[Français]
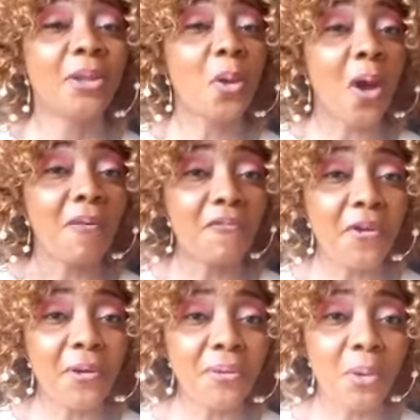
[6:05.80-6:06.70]
Donc, en
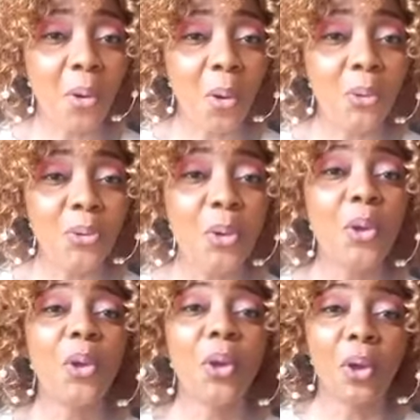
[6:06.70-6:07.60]
fin de compte,
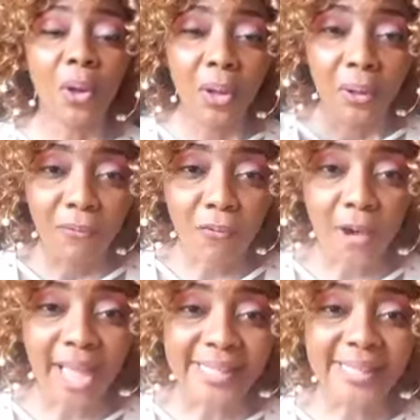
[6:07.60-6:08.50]

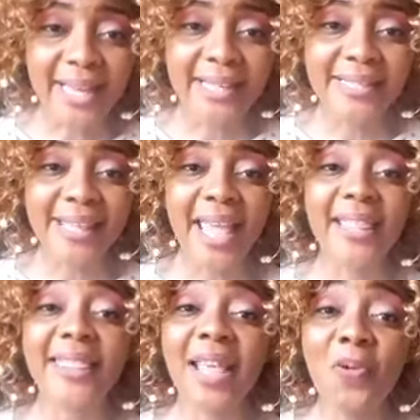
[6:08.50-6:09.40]
voyager,
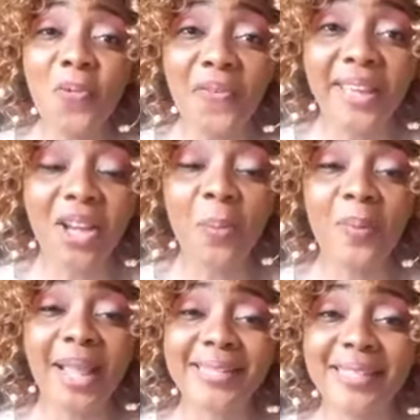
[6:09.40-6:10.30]
c'est découvrir,
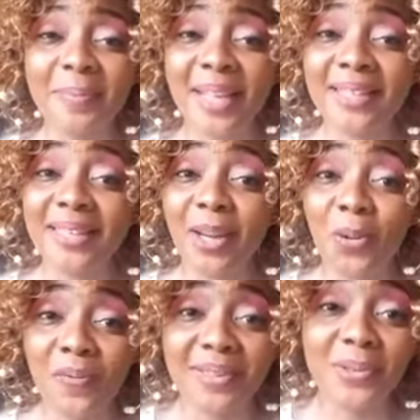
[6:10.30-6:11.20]
comme l'a si bien dit
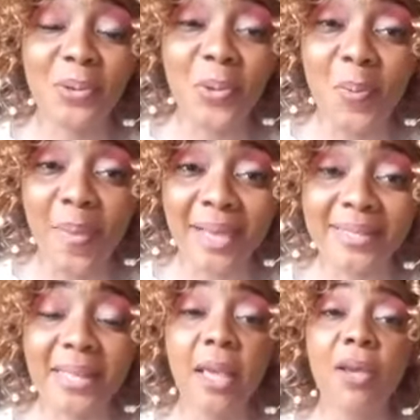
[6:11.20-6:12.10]
Clovis, euh,
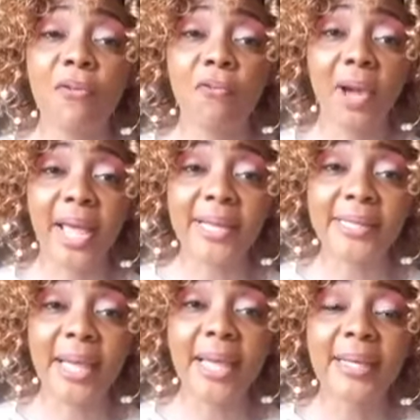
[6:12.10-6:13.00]
merci.
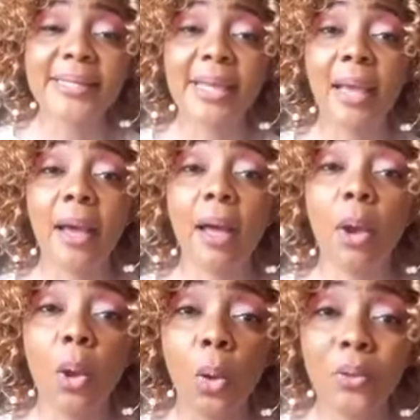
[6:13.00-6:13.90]
Voyager, c'est
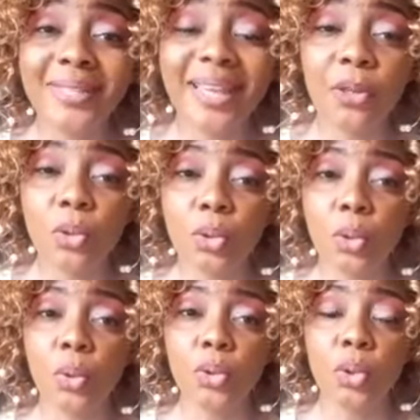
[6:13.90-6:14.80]
rencontrer
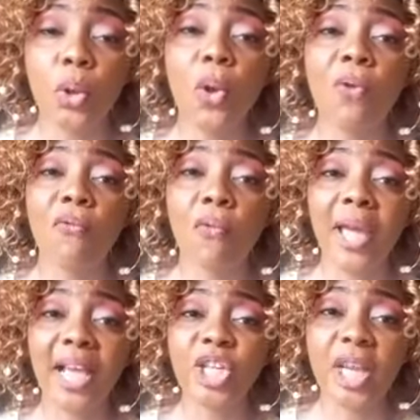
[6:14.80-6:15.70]
d'autres cultures.
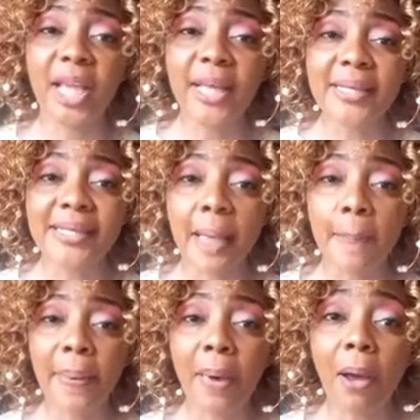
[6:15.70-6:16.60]
Voyager, c'est
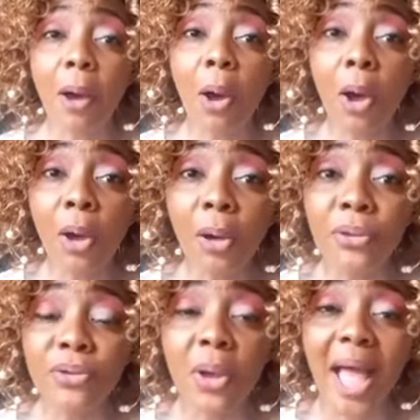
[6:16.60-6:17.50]

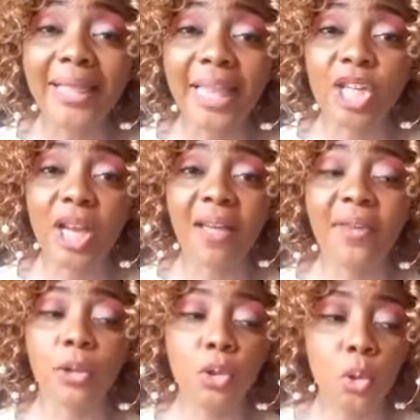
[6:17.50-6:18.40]
prendre attache
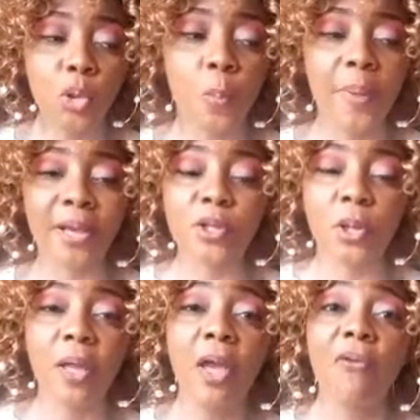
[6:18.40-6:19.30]
avec d'autres
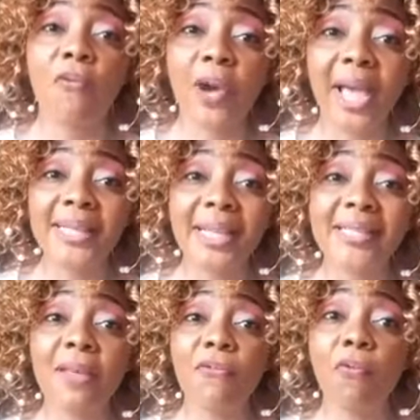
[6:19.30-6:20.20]
personnes. Voyager,
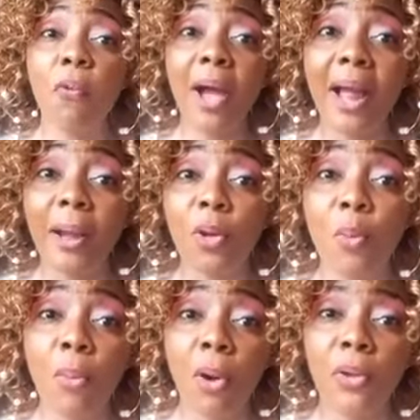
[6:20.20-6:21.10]
c'est voir le
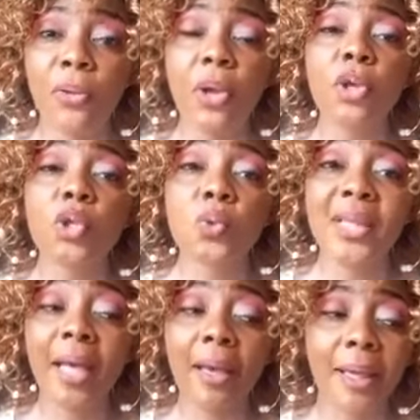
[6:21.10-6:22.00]
monde
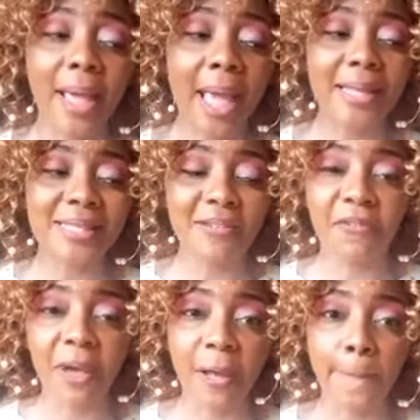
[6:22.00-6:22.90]
sous un regard
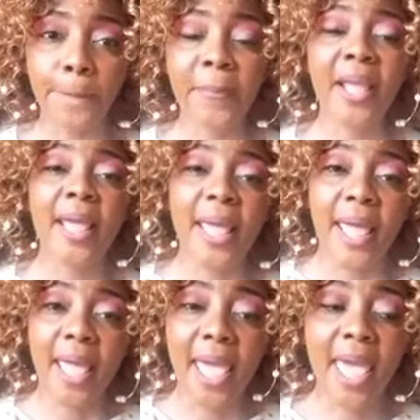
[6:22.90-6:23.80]
différent.
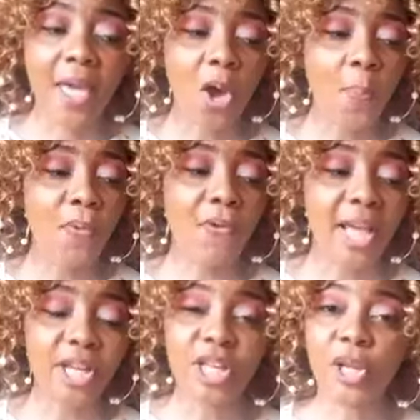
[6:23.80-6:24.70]
Et on peut
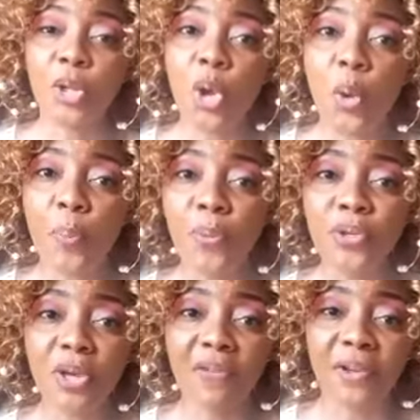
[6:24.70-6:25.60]
voyager de
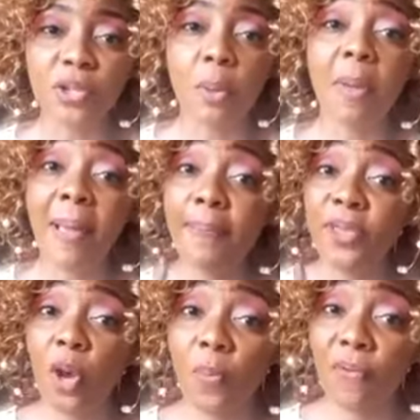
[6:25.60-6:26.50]
plusieurs façons. Même à
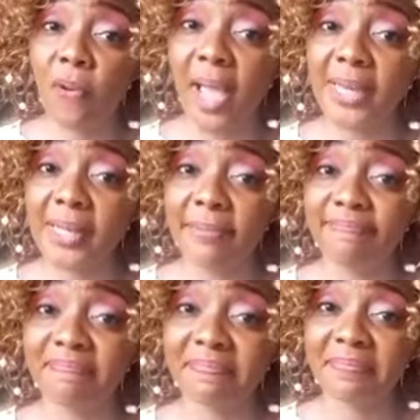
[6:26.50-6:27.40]
pied, on peut voyager
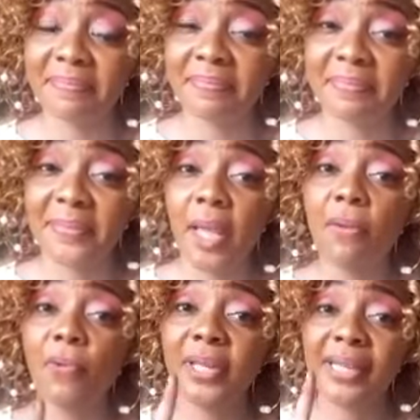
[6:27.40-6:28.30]

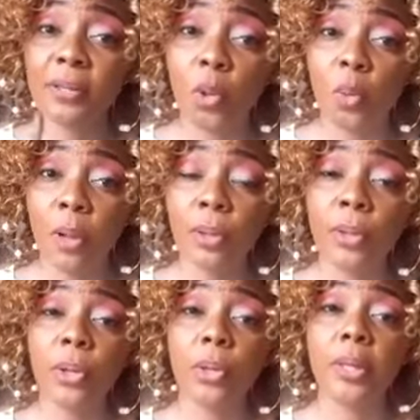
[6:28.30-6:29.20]
faudrait seulement
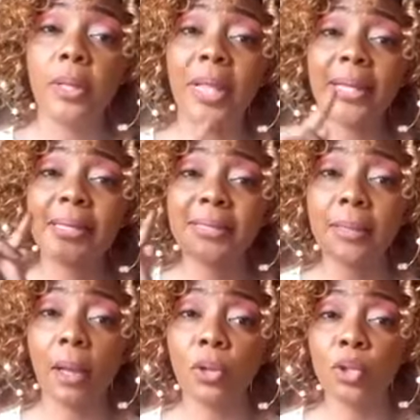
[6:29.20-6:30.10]
que de la
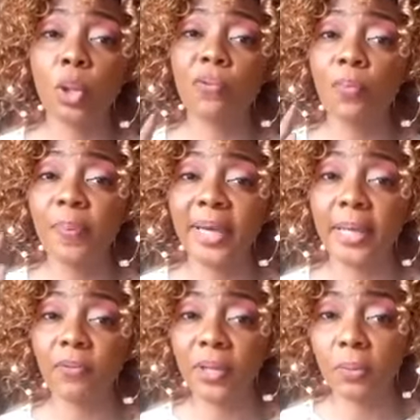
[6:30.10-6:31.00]
distance que vous, que